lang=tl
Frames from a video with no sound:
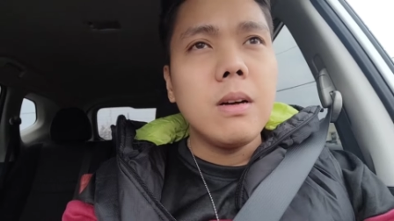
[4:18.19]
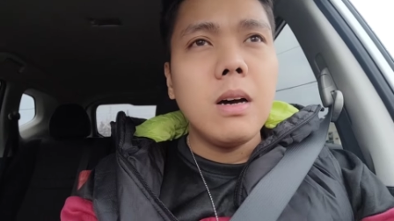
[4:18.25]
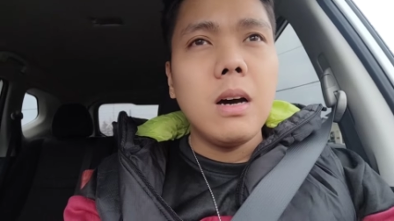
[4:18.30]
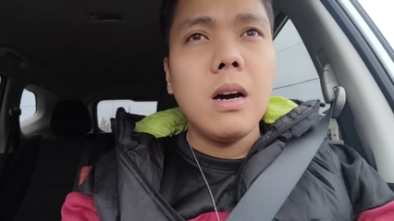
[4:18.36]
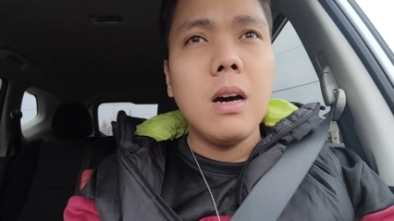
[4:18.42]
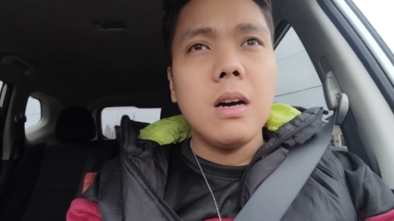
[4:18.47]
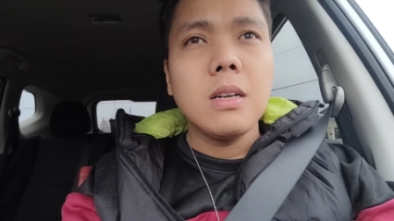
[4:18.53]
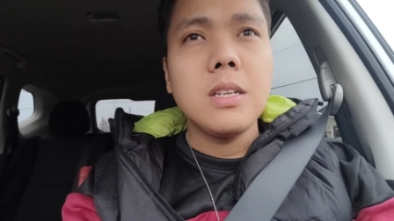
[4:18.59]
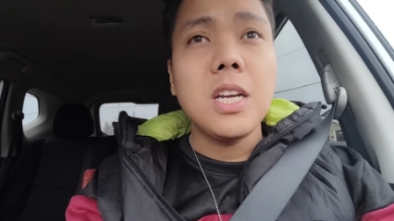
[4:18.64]

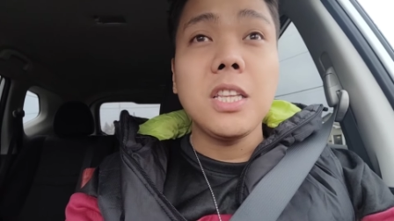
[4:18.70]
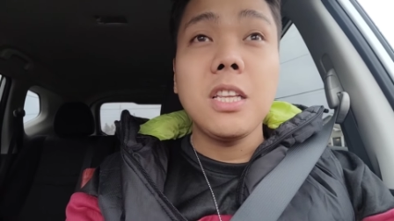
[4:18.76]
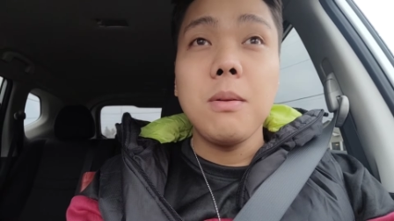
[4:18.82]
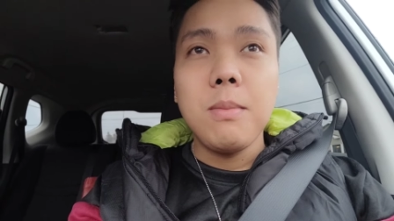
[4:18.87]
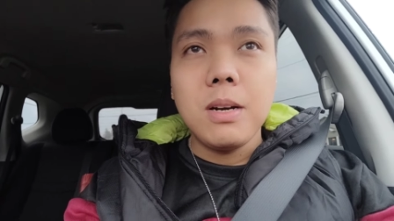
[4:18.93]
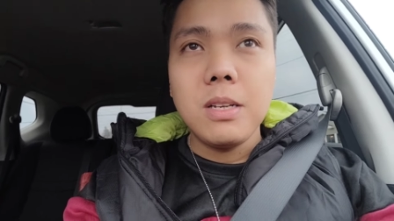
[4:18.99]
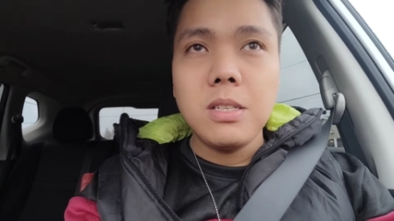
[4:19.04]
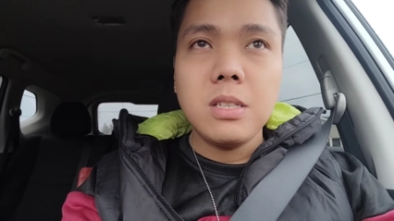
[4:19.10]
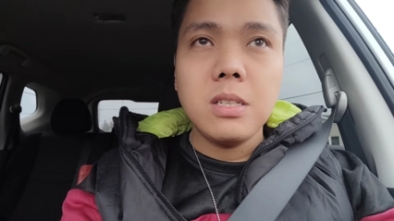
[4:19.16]
uh, shuttle
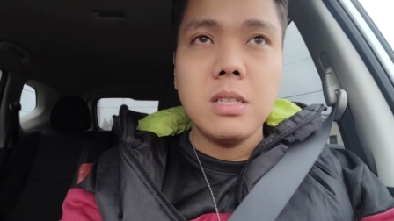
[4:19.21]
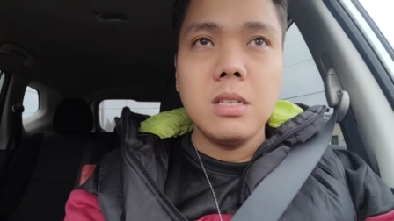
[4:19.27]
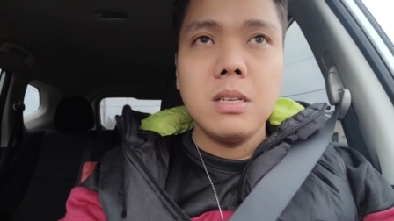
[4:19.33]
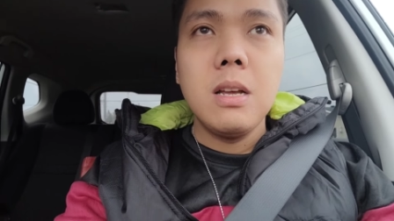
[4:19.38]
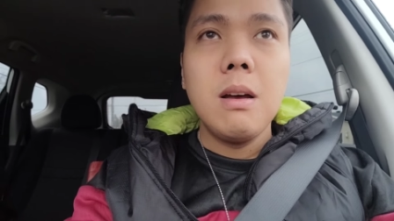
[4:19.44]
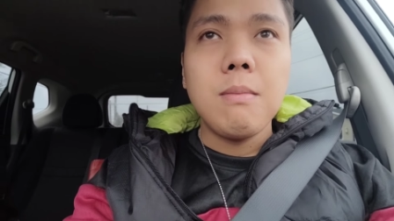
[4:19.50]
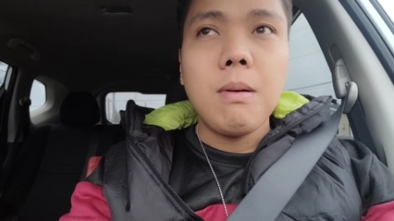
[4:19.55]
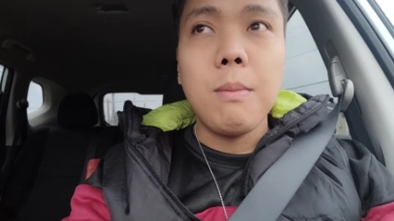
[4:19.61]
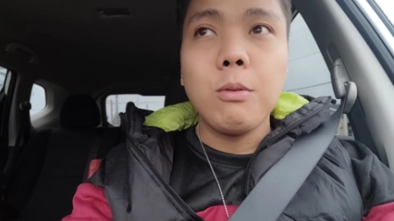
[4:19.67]
bus
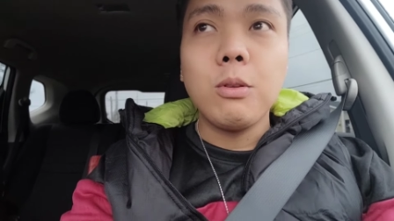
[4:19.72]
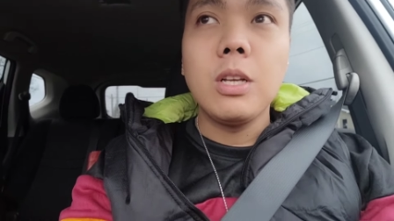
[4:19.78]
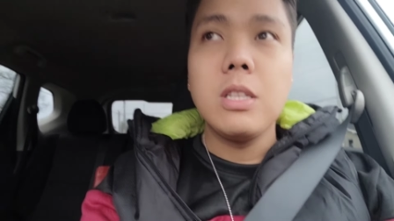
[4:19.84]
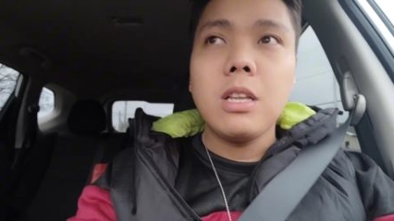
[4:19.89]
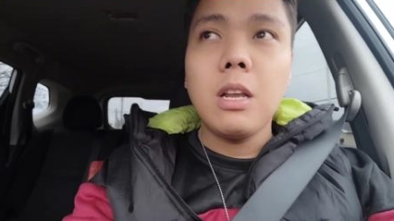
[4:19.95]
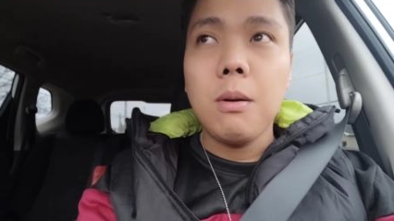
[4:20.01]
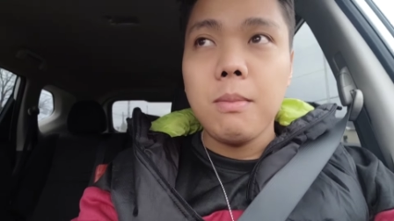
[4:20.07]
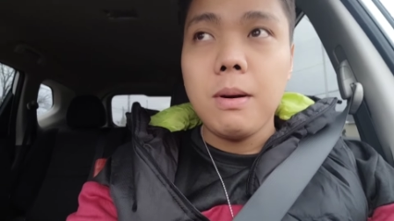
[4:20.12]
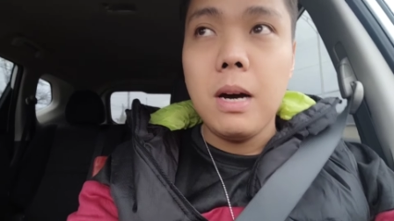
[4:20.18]
pamunta ng
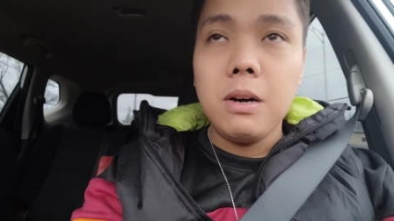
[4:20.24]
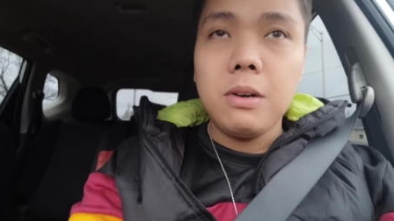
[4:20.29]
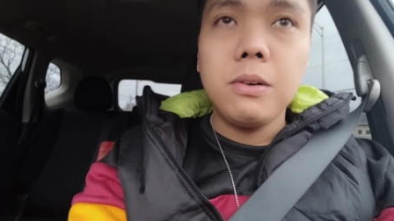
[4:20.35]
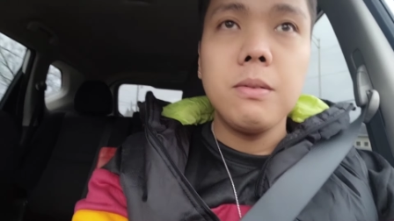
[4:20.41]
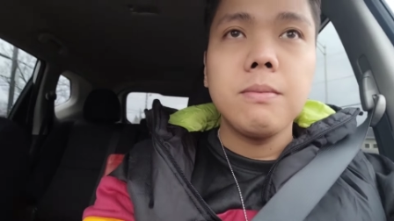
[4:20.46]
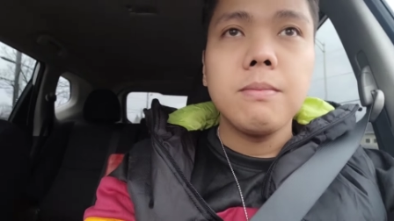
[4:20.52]
trabaho.